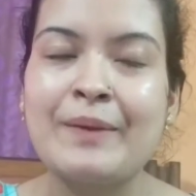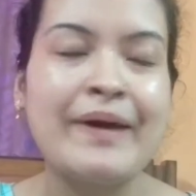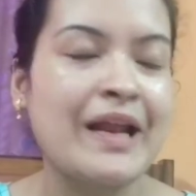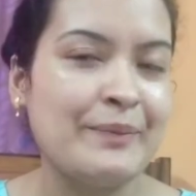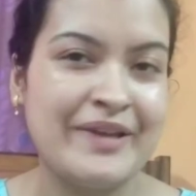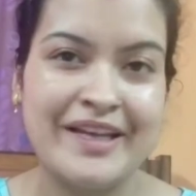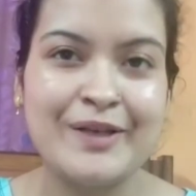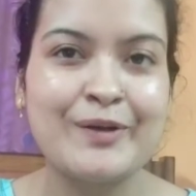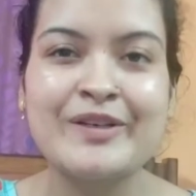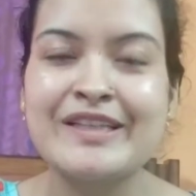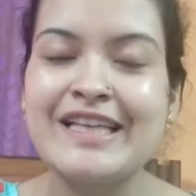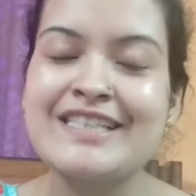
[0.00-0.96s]
পাড়া বিক্রি
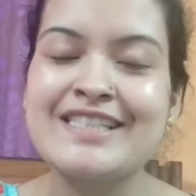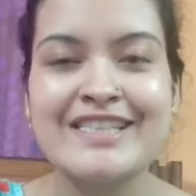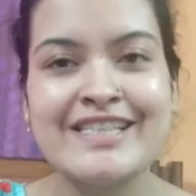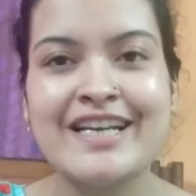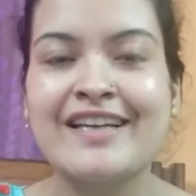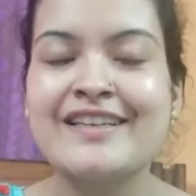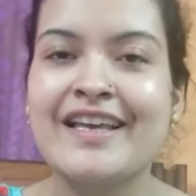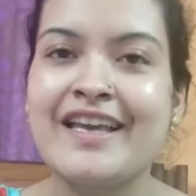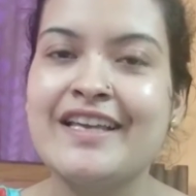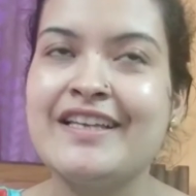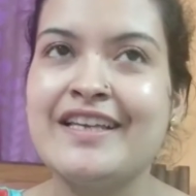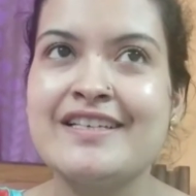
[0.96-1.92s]
করতে আসে সেখান
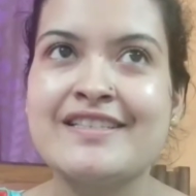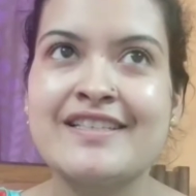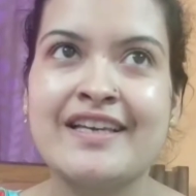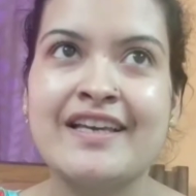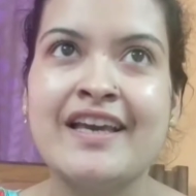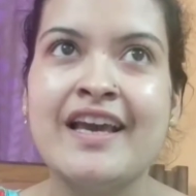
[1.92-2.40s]
থেকেই নিয়েছে